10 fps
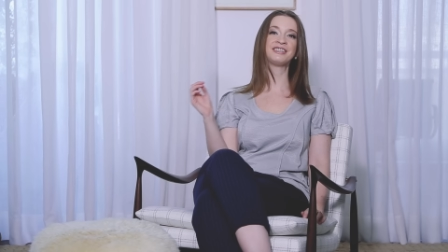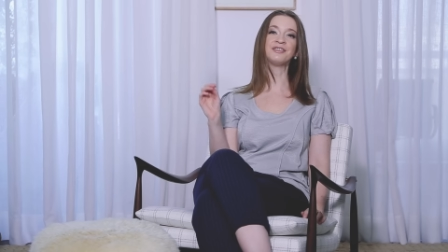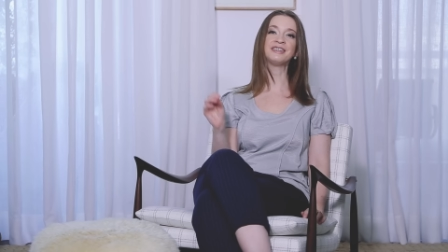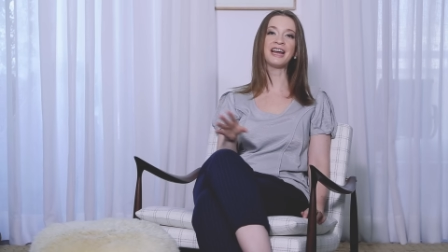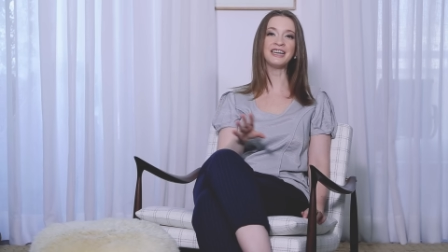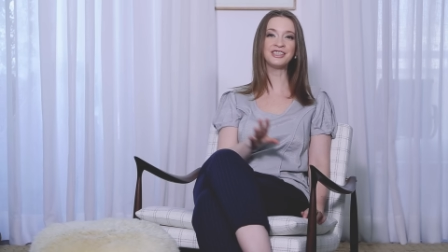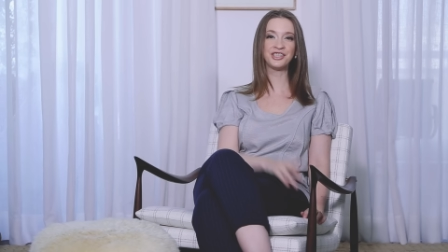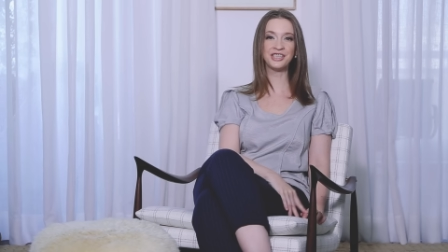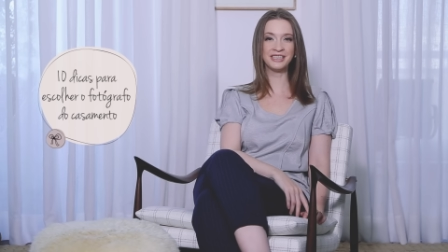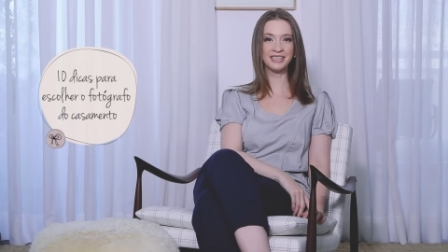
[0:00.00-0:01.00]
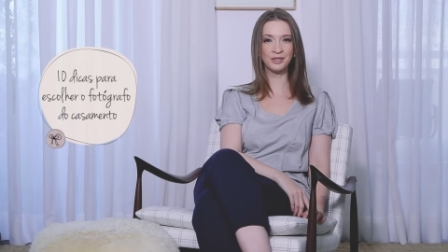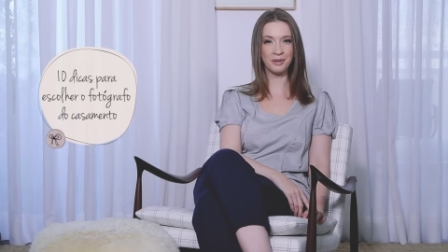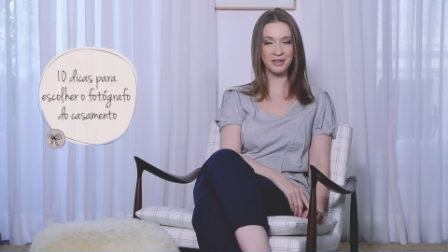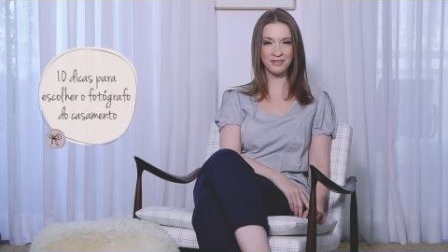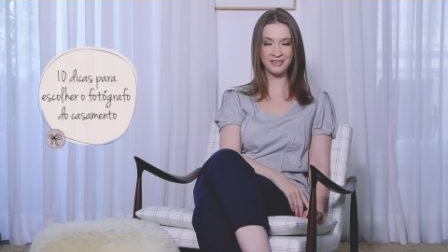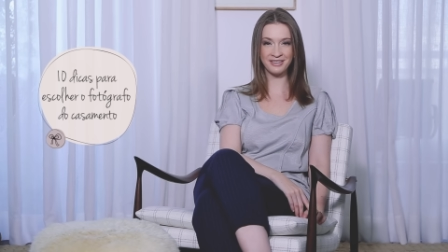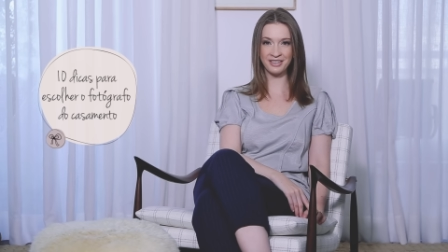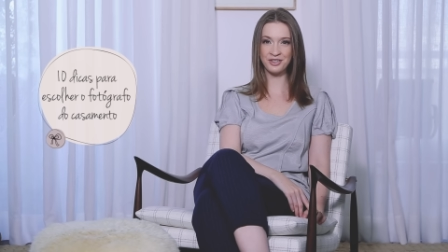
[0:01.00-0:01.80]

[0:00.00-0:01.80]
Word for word: São 10 dicas para você